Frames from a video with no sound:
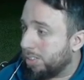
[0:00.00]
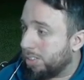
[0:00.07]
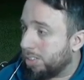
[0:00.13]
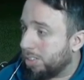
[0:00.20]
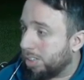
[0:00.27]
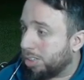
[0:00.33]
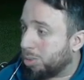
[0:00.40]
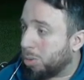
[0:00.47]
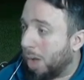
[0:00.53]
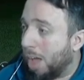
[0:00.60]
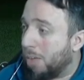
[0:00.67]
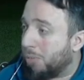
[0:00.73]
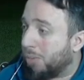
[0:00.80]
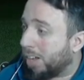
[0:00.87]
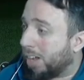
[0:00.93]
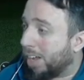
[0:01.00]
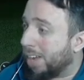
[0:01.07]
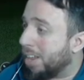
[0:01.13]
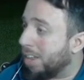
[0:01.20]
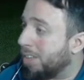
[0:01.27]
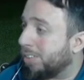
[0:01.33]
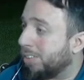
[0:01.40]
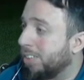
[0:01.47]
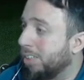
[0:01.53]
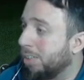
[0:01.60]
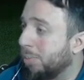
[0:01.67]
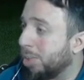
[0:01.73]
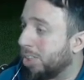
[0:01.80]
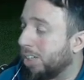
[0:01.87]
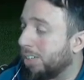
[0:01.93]
Dass du einfach keine elf Siege mehr
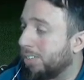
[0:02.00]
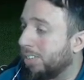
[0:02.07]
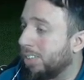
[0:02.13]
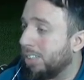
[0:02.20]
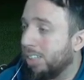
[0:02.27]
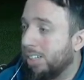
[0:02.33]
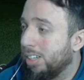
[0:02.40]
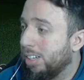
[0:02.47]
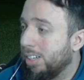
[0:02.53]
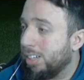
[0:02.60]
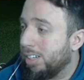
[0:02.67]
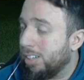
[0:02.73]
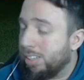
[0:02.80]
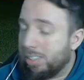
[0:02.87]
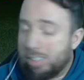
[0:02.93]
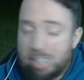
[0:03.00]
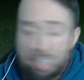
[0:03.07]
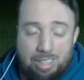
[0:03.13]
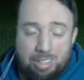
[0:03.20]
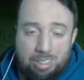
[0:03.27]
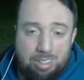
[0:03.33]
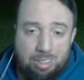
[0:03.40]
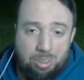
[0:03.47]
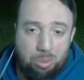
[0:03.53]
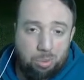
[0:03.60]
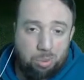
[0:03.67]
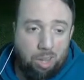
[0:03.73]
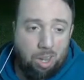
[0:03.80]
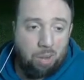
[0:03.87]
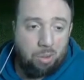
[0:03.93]
schaffst. Ey, das ist so
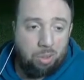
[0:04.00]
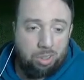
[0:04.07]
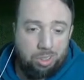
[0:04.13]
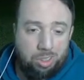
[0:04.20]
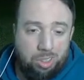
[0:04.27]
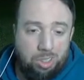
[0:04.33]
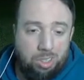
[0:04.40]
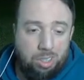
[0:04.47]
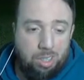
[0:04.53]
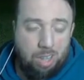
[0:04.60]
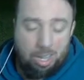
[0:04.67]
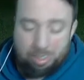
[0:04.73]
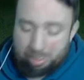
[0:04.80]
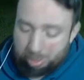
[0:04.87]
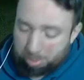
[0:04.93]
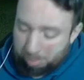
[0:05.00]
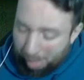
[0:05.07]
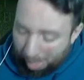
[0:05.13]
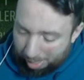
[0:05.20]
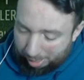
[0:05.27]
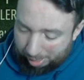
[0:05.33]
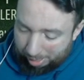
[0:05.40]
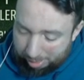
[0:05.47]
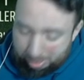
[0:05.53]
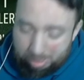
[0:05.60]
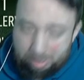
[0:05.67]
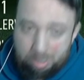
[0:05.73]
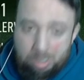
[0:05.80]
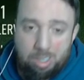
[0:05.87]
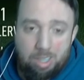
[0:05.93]
traurig. Es ist mir ein
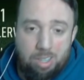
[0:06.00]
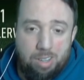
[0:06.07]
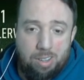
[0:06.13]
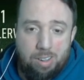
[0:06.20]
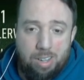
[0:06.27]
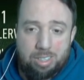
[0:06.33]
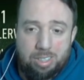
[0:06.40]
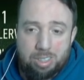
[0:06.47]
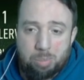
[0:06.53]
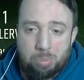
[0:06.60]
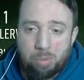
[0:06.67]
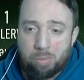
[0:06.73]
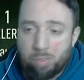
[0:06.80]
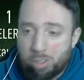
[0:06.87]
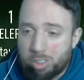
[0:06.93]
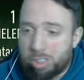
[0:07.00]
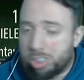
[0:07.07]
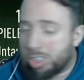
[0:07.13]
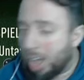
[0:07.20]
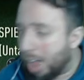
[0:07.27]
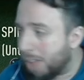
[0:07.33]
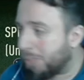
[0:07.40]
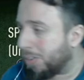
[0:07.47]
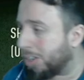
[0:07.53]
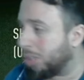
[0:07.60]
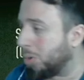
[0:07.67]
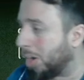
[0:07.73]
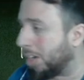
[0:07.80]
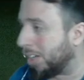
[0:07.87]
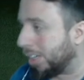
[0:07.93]
Rätsel. Es ist mir wirklich einfach nur
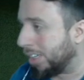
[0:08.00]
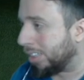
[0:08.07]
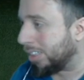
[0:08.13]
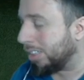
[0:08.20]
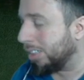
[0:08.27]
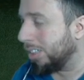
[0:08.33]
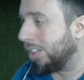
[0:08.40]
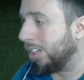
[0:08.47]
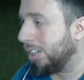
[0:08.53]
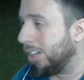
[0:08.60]
ein Rätsel.